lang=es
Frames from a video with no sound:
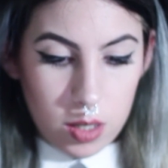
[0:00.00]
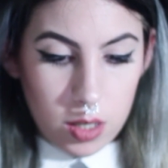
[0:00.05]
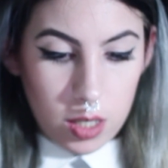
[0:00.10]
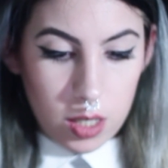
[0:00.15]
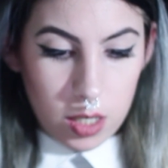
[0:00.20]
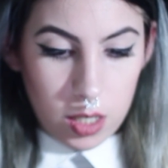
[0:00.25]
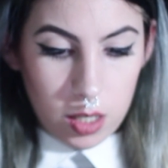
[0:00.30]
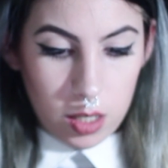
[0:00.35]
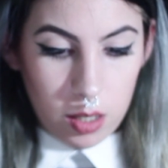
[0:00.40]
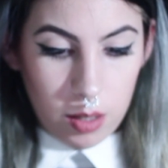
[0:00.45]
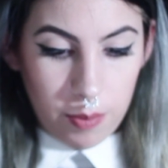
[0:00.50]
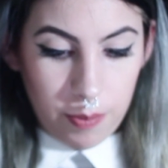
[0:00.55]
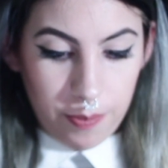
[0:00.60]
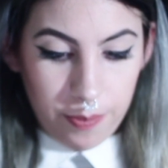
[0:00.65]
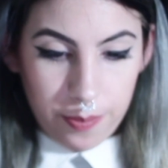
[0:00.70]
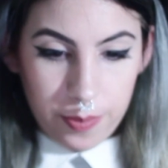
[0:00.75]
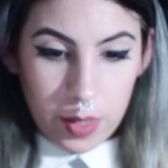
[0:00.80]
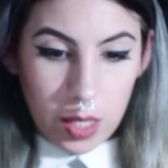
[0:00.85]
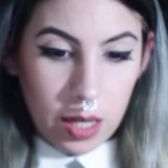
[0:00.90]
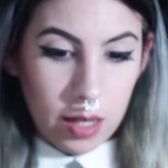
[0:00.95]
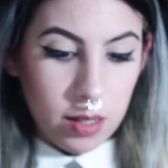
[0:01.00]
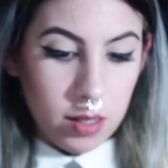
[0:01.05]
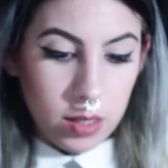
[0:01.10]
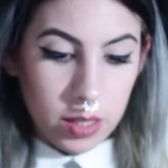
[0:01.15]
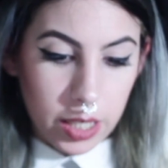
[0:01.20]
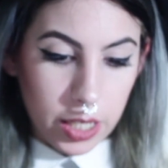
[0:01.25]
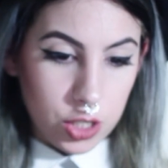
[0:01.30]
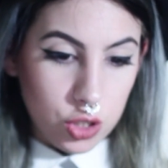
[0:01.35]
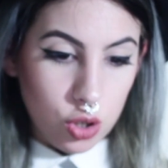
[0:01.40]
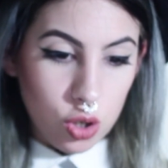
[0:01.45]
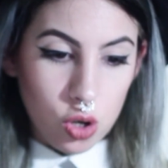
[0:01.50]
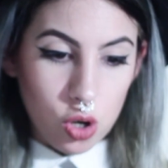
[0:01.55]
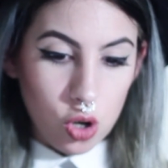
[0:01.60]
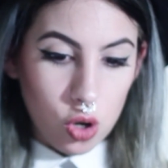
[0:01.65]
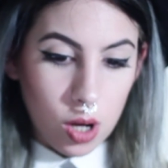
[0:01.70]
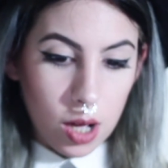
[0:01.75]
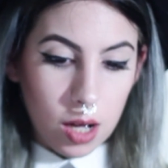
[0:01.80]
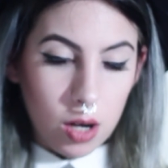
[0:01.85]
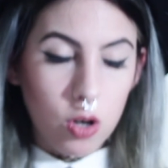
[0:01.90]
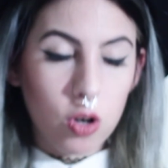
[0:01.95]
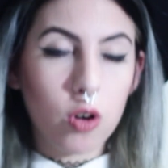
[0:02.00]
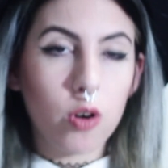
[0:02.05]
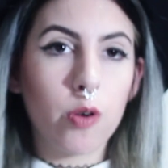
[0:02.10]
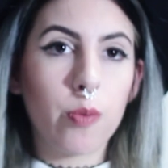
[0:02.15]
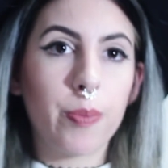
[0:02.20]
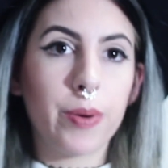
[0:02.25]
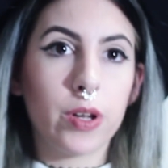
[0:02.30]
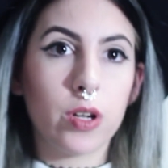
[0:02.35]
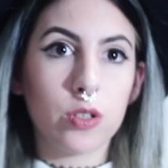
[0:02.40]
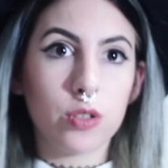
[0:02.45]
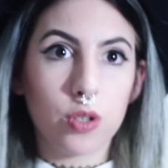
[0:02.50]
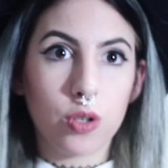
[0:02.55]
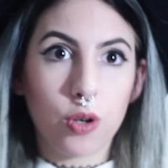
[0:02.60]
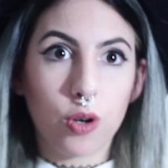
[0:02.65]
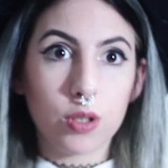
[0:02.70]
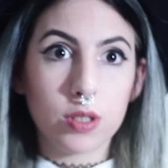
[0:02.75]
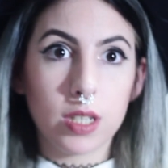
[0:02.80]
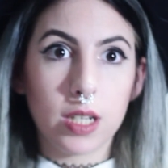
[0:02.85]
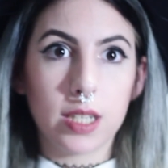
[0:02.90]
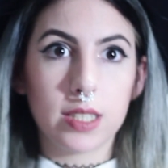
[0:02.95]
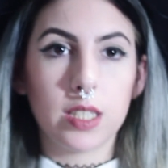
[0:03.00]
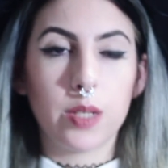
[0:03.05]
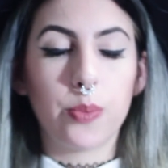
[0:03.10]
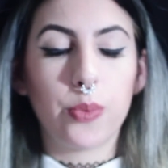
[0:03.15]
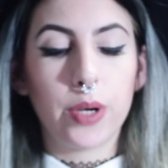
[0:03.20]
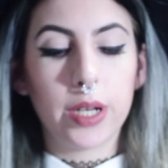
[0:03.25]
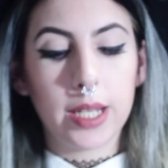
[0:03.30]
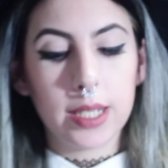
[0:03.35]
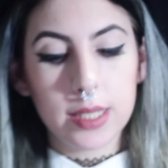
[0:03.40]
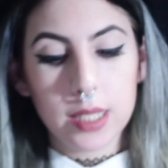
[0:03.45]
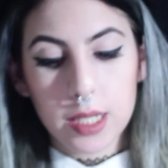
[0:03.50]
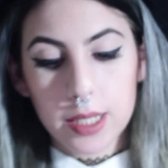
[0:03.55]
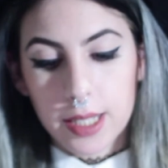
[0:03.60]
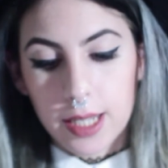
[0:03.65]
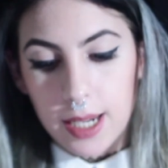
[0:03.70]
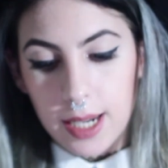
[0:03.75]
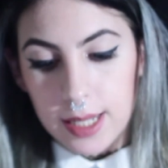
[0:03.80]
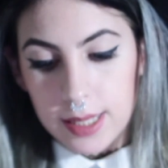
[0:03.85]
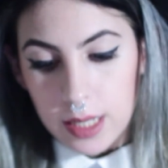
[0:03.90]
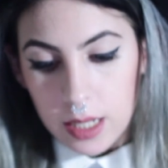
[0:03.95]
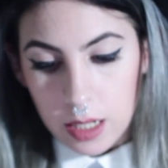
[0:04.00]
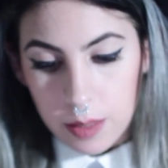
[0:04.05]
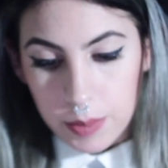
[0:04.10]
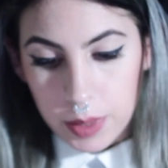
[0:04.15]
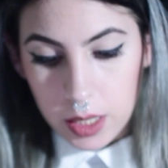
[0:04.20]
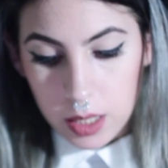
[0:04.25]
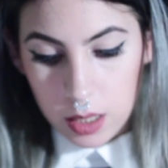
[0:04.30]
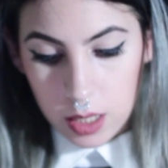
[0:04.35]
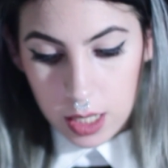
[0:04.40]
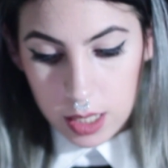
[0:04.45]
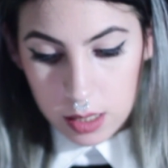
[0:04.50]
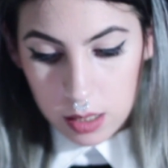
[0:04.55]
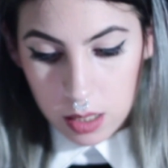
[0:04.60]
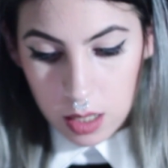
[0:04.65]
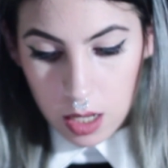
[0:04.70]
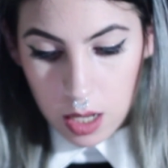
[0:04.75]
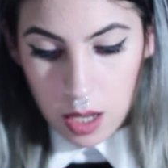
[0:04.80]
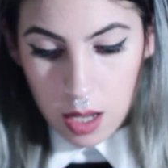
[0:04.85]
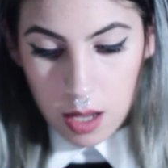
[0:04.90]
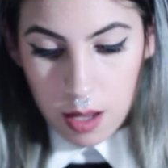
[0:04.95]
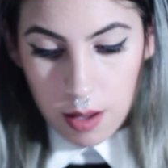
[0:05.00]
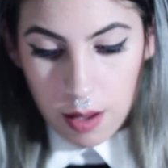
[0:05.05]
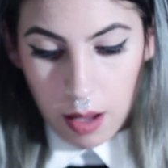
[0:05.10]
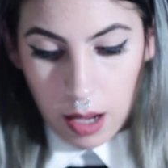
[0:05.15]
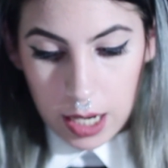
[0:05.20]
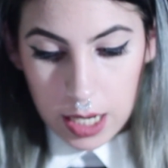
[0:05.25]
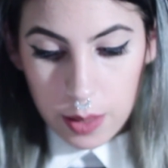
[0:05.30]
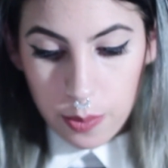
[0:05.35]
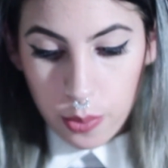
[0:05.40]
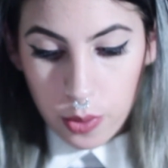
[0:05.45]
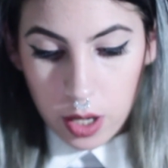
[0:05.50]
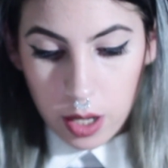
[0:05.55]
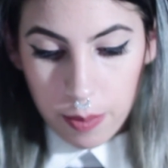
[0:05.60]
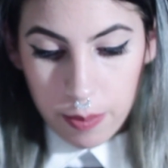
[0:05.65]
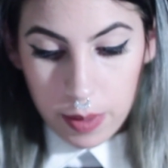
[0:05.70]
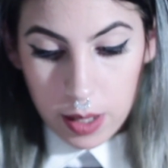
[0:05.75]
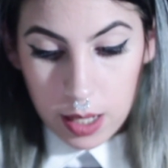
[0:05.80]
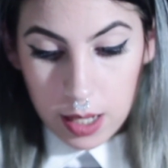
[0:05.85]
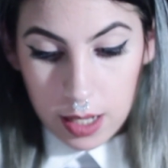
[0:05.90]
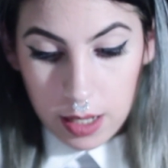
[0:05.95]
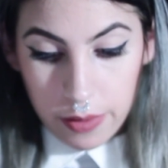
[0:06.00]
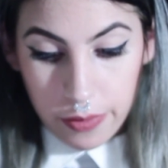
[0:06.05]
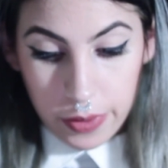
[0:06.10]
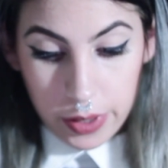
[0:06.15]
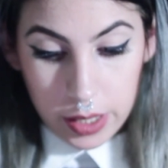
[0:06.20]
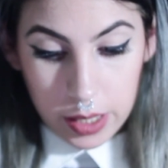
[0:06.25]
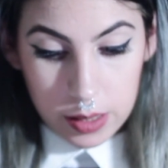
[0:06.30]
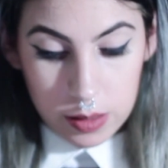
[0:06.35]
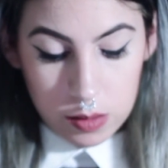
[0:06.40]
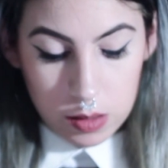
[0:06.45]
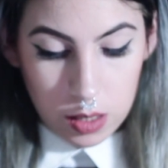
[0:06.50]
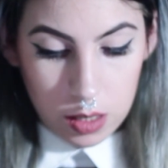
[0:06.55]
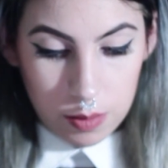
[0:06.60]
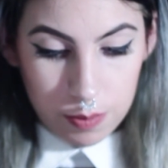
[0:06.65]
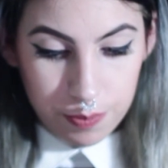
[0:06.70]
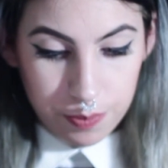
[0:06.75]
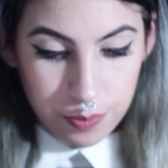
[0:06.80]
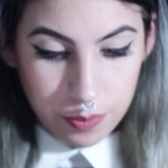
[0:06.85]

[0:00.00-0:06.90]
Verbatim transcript: Eh, que yo no lo hago, pero son cosas que se pueden hacer, tienen las herramientas, ahí pueden ver la diferencia.